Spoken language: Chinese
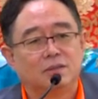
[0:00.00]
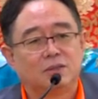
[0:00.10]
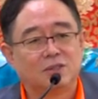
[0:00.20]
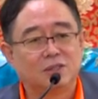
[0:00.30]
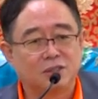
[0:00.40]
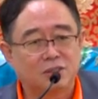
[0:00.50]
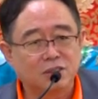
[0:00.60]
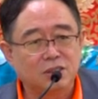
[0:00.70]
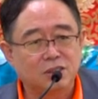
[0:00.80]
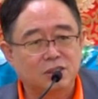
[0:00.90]
说是
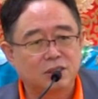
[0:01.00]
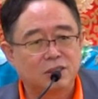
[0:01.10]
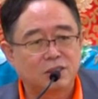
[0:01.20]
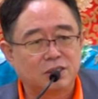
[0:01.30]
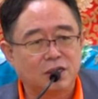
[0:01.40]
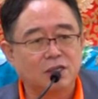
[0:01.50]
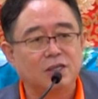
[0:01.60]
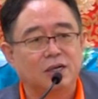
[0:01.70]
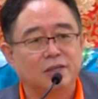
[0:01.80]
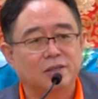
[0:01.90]
自己的真
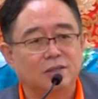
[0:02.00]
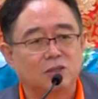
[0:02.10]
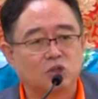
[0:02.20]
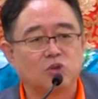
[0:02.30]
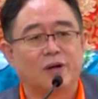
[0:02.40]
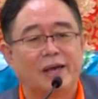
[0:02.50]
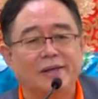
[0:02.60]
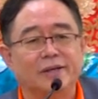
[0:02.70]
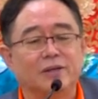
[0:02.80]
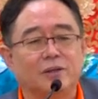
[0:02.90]
人出来
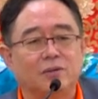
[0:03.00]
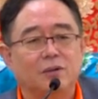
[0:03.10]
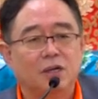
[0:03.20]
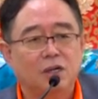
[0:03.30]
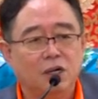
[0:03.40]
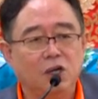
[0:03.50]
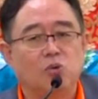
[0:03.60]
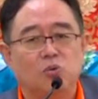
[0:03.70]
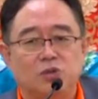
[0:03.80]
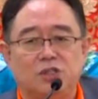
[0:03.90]
以后，
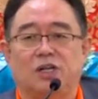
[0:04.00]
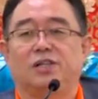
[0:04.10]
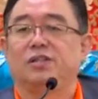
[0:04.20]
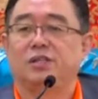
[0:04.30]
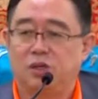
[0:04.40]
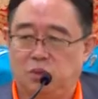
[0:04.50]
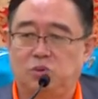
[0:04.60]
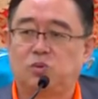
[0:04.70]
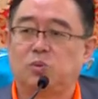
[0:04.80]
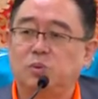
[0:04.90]
六神
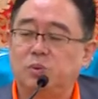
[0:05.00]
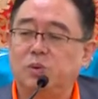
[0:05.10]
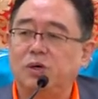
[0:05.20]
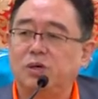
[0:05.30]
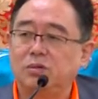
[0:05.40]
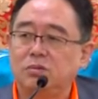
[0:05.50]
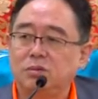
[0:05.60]
有主，